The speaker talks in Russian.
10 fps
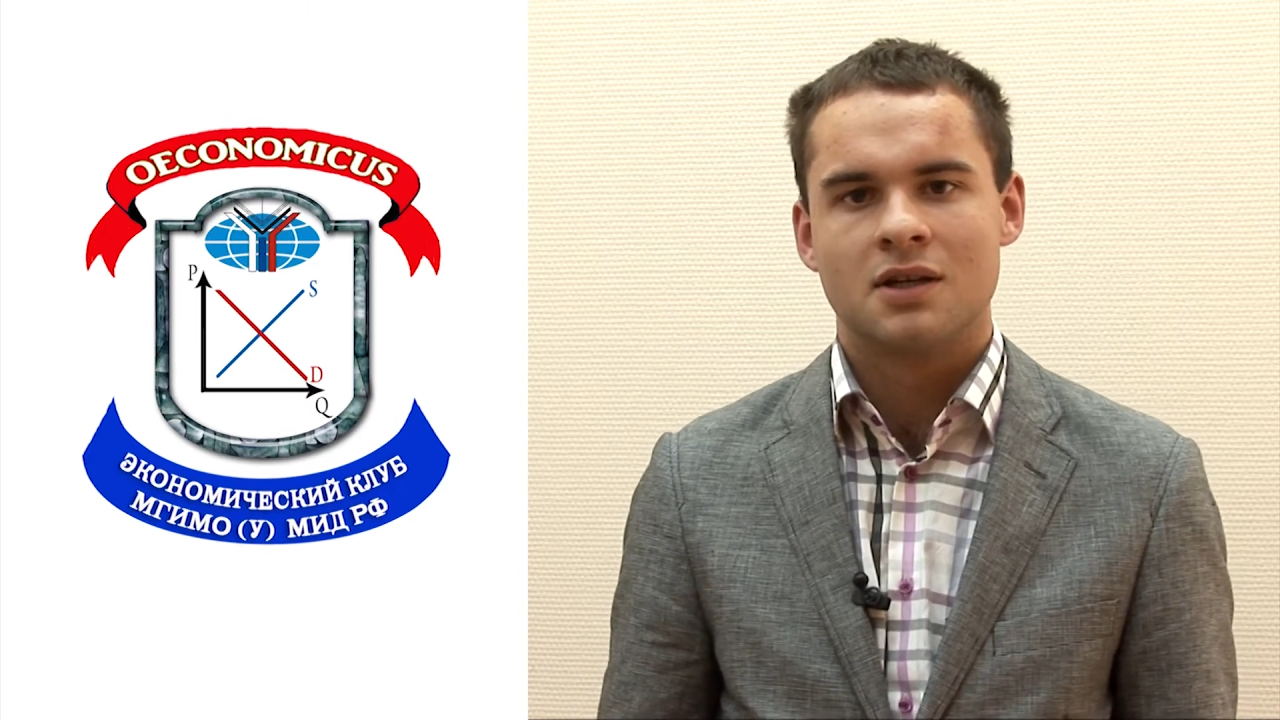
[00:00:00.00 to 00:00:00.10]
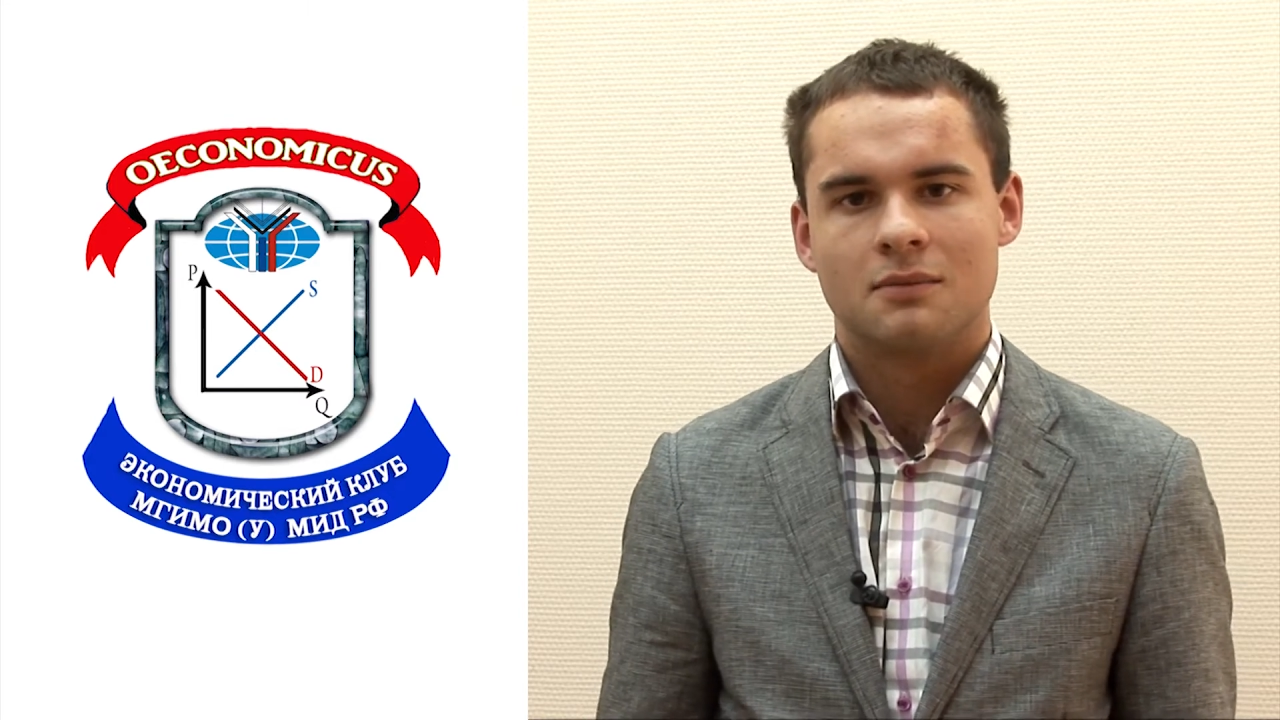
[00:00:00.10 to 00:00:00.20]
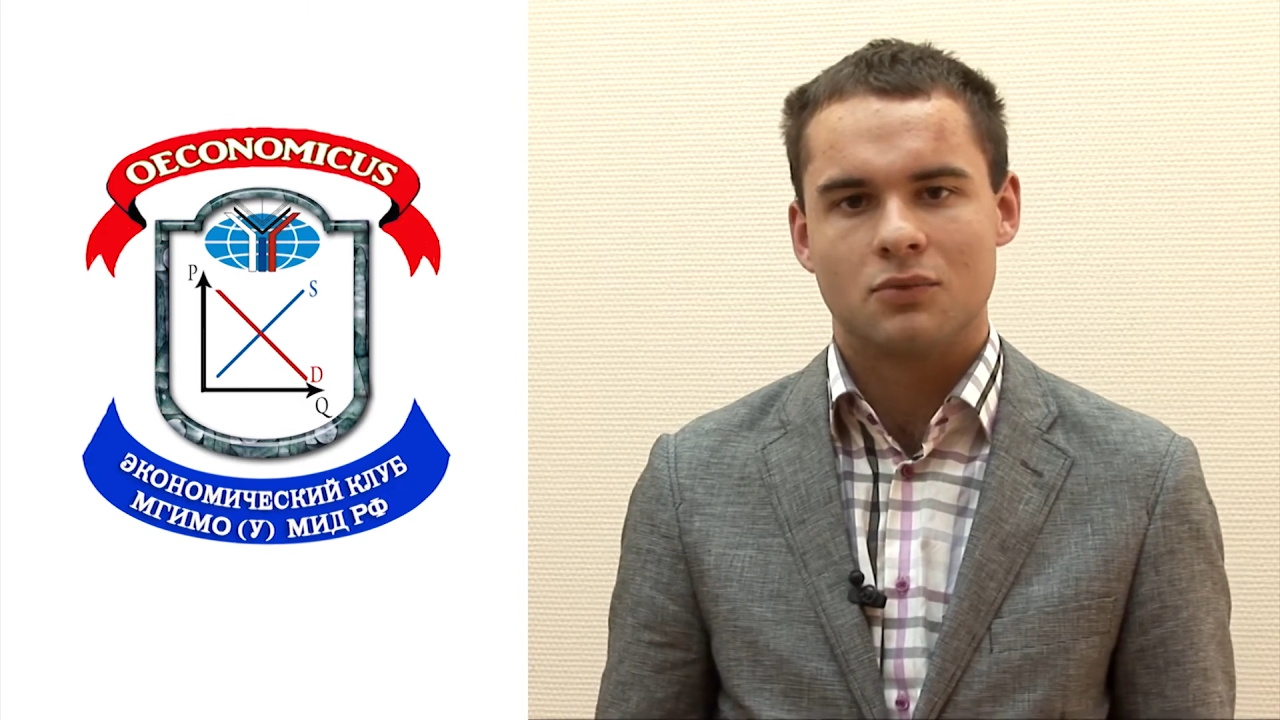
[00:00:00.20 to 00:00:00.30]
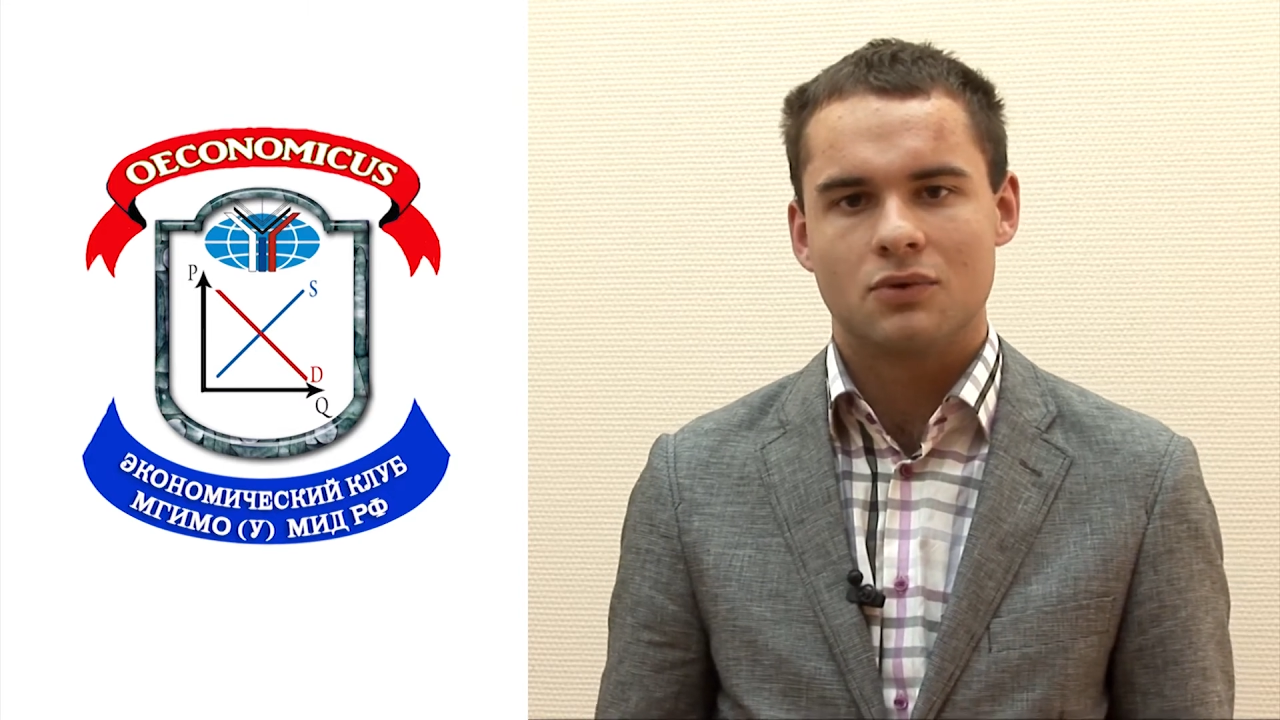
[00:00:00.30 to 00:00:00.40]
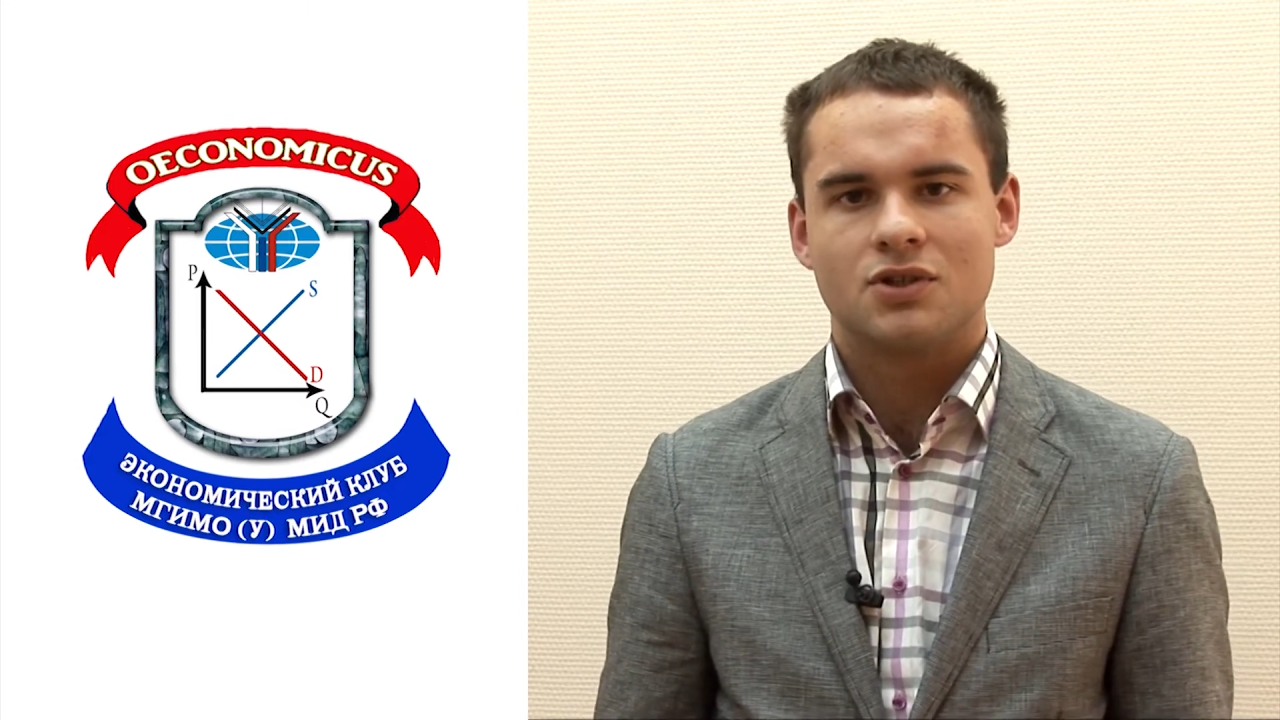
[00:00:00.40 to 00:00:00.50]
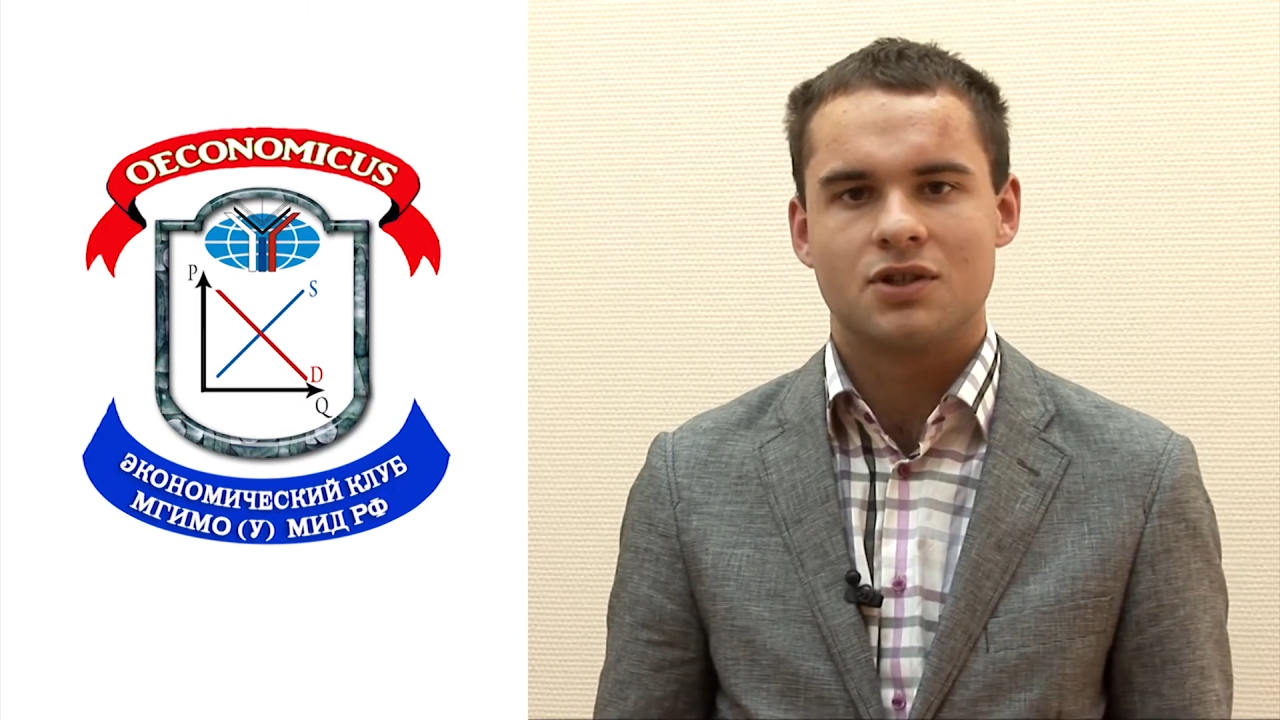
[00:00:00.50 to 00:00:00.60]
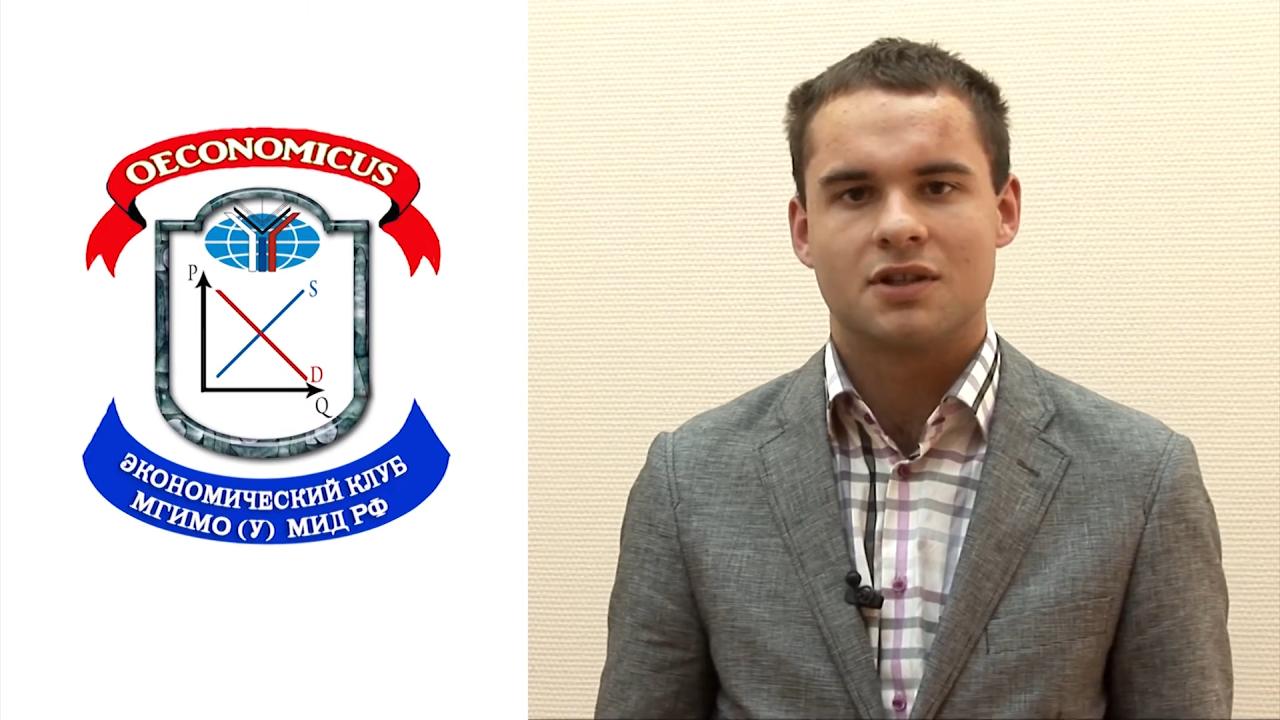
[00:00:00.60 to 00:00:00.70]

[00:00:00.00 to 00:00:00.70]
будущее